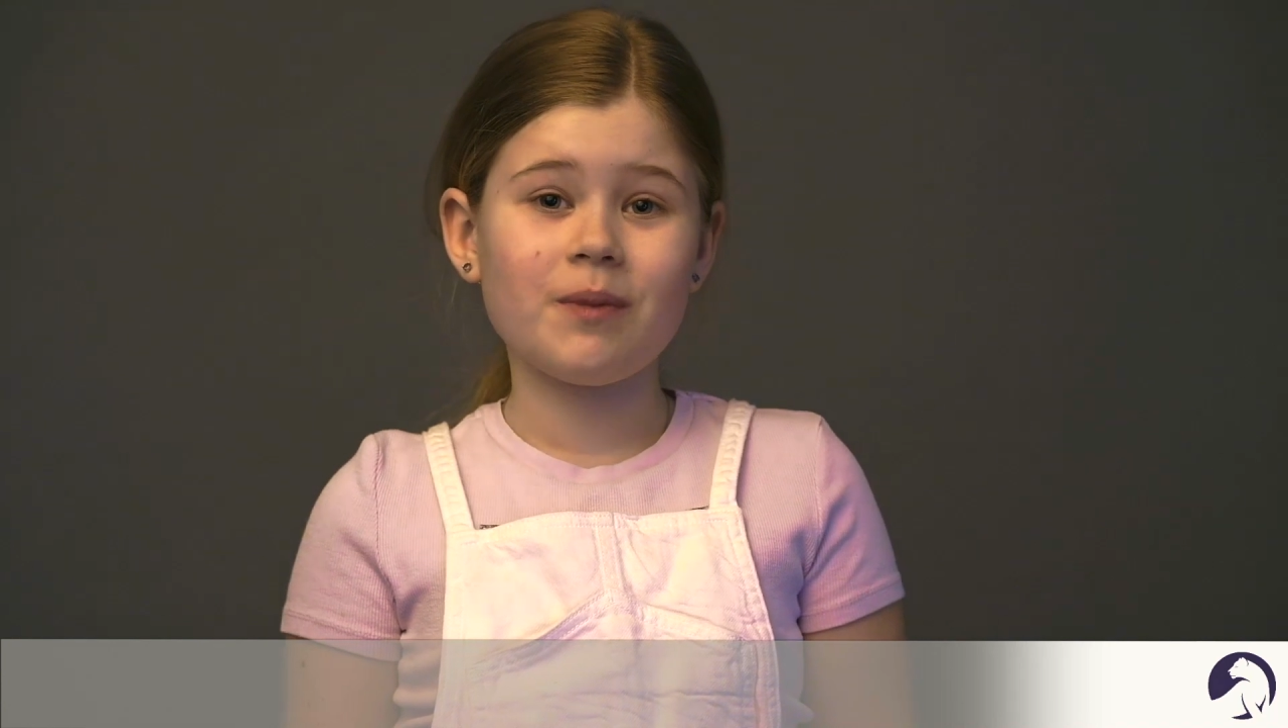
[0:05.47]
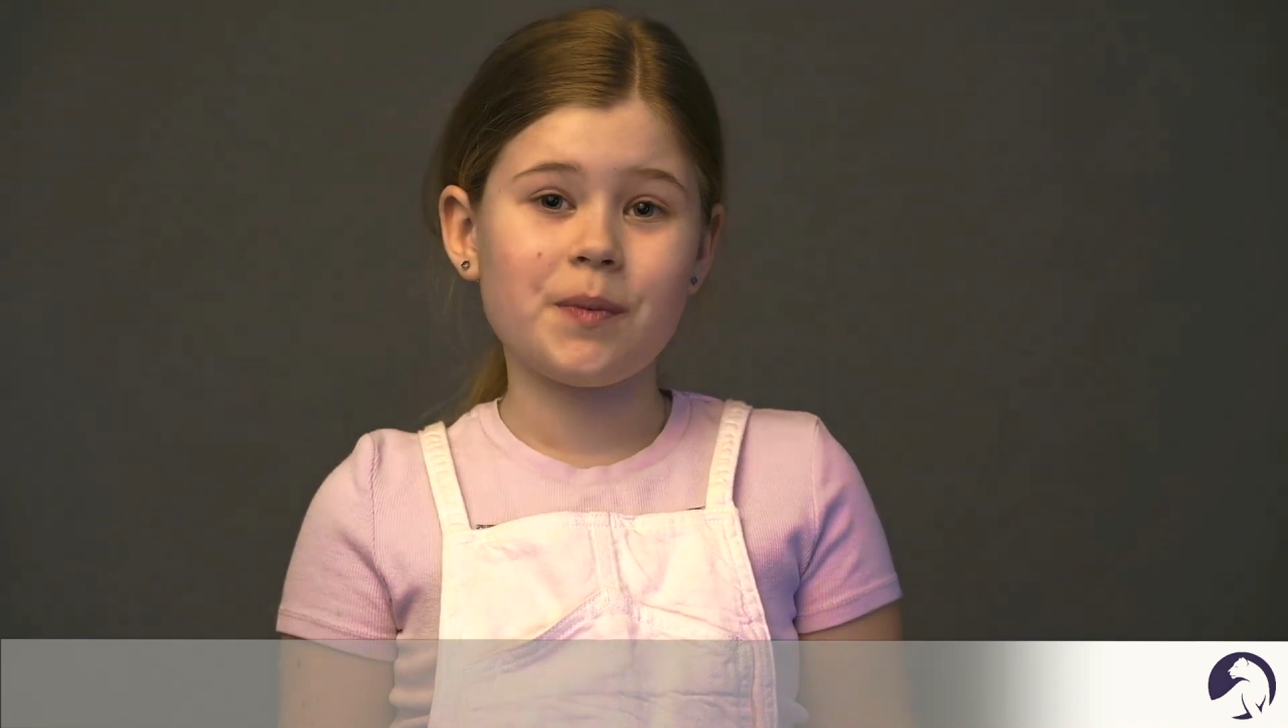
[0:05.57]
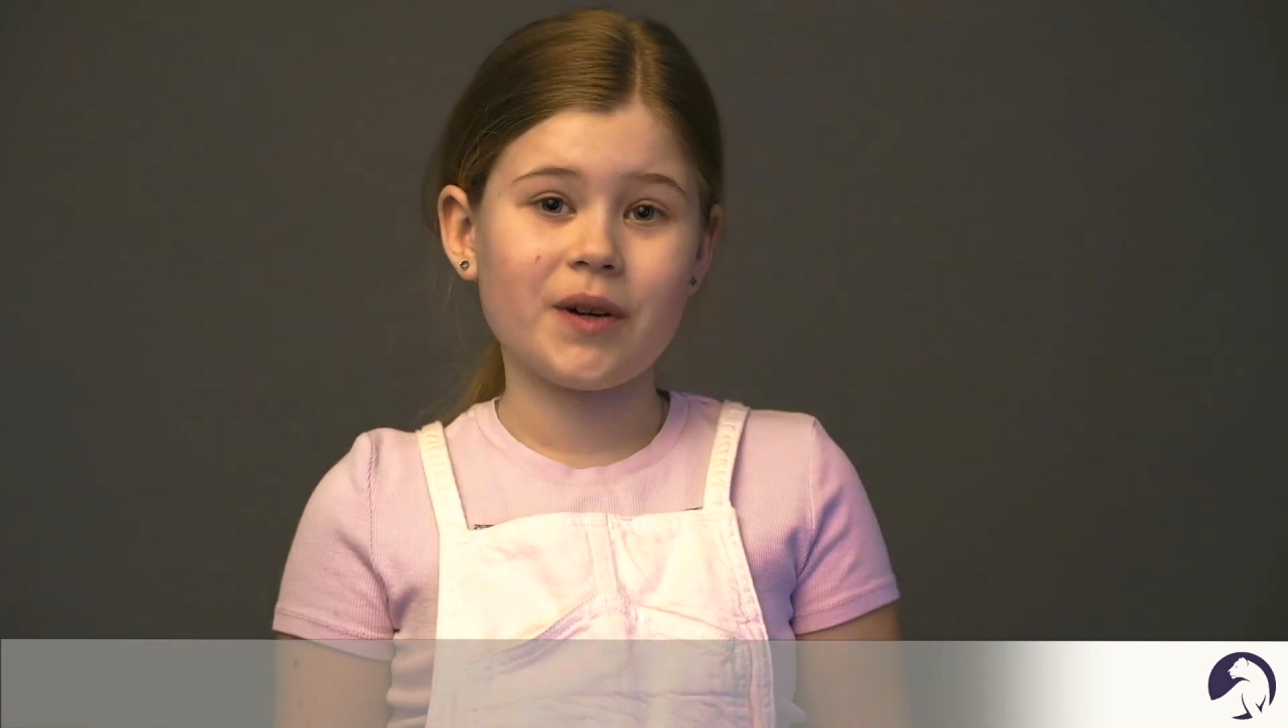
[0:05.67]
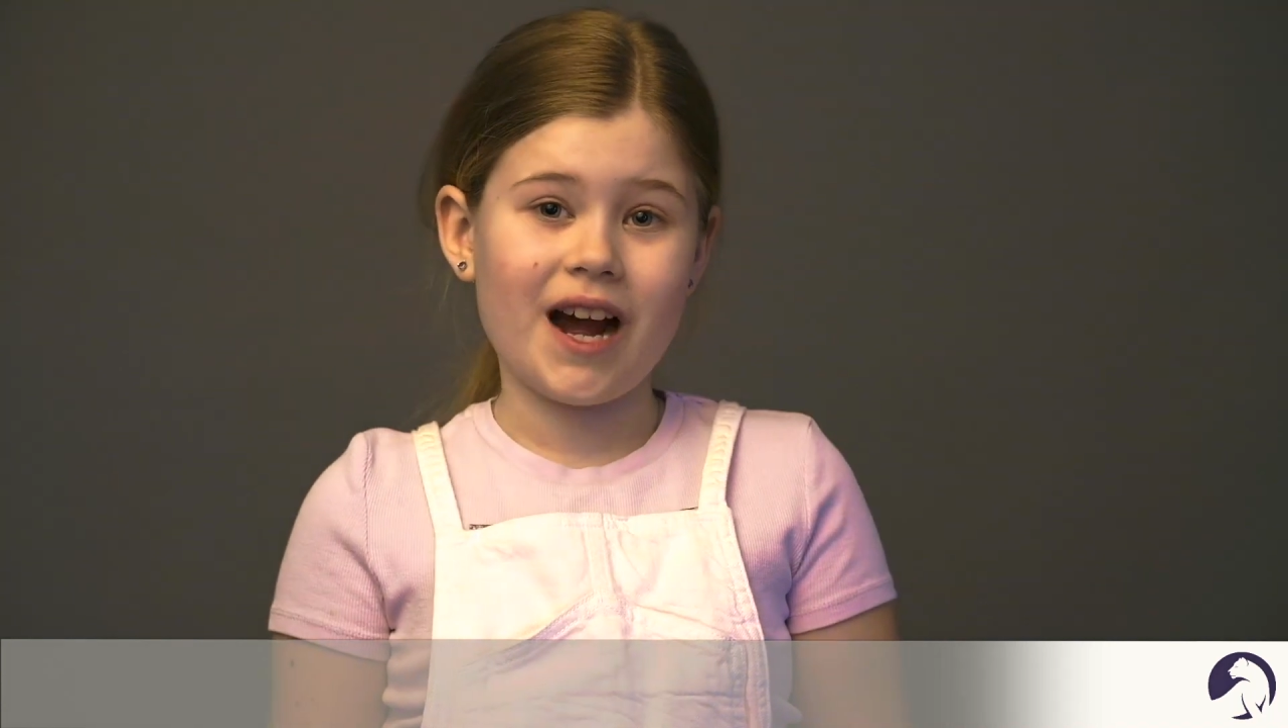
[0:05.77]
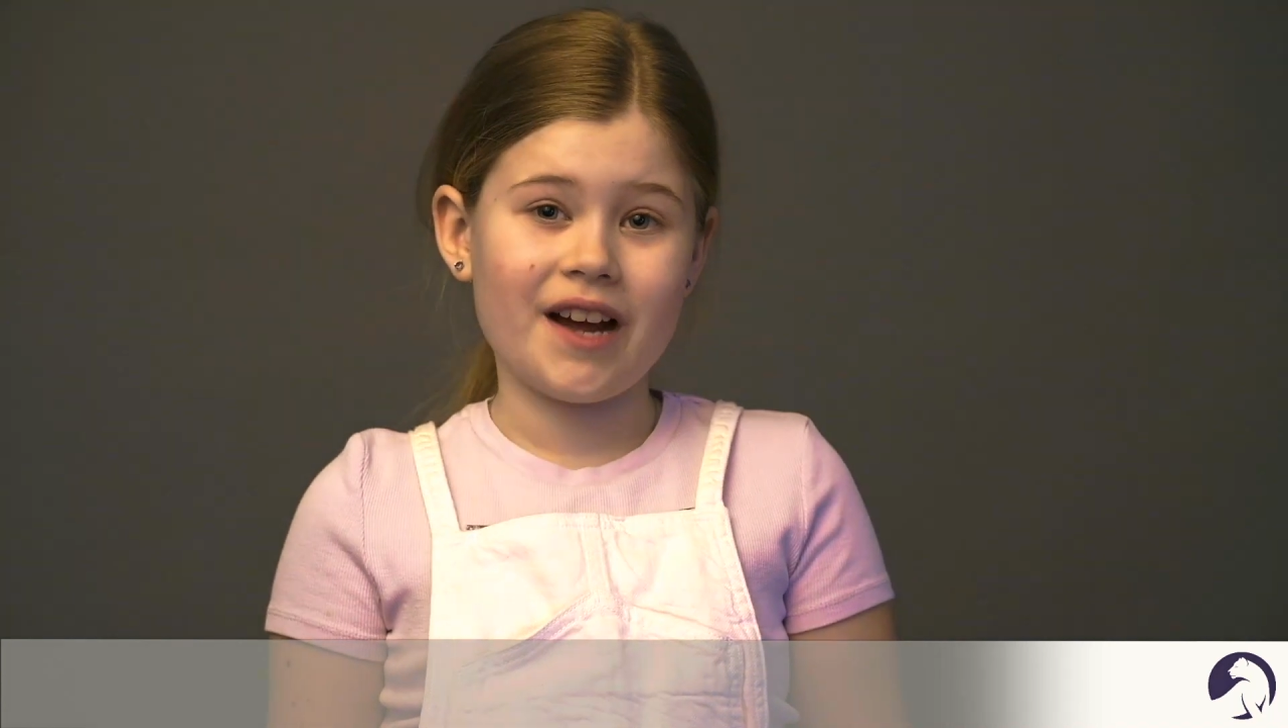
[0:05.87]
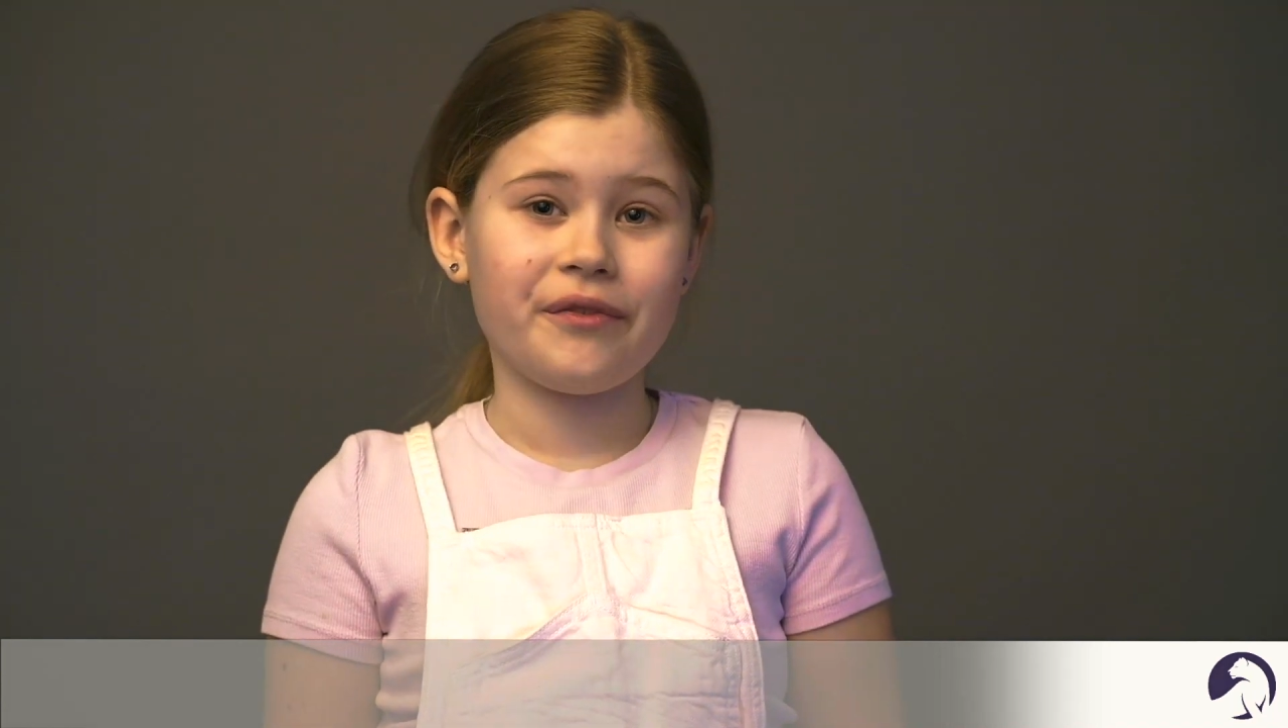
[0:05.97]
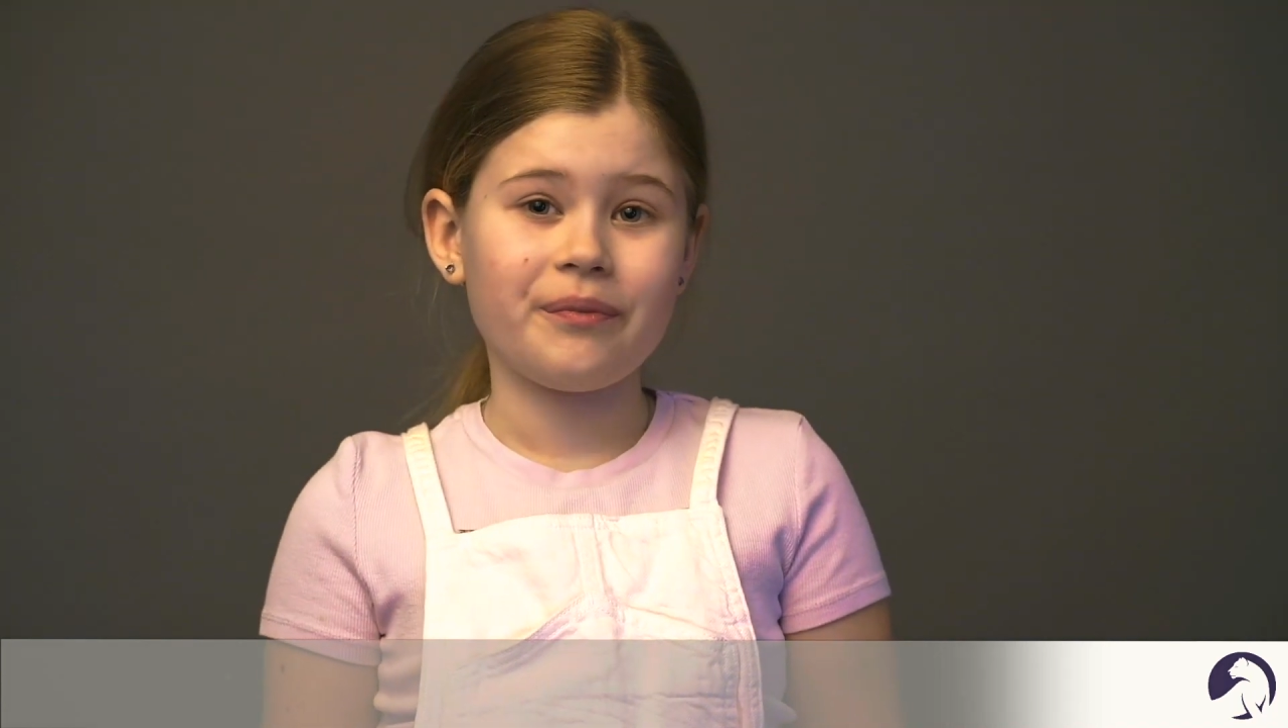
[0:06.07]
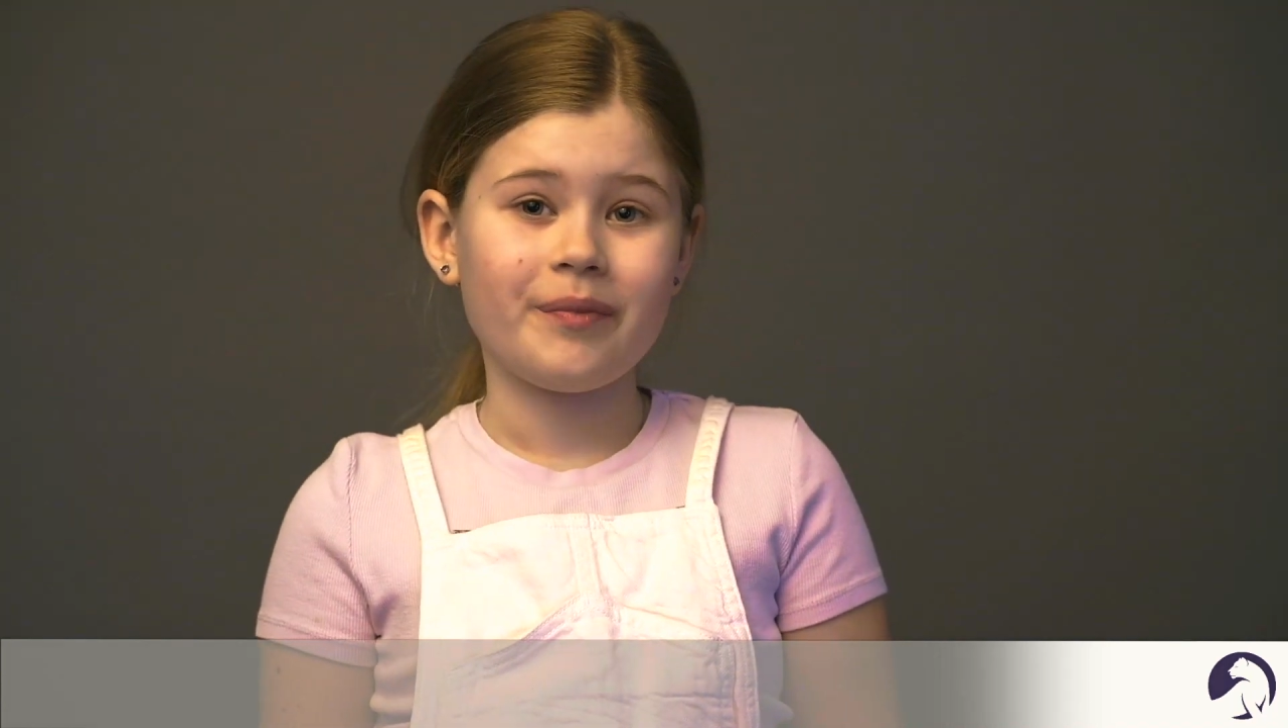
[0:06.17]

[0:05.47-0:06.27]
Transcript: попугаев.